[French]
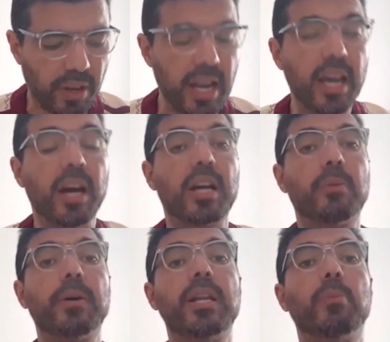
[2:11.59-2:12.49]
fala
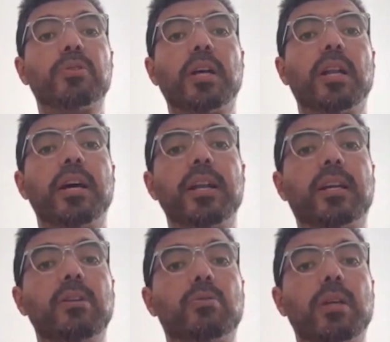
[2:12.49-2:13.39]
yaqrabanna musallana »
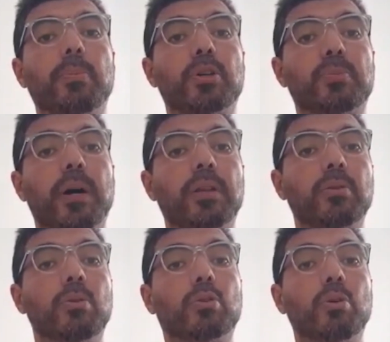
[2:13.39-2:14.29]
qui ne s'approche pas
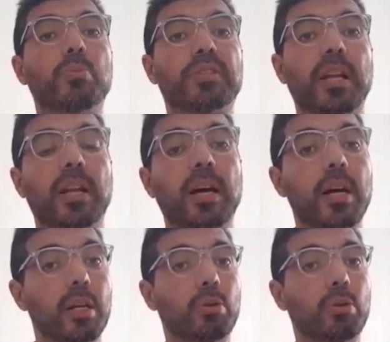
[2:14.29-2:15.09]
de notre musalla,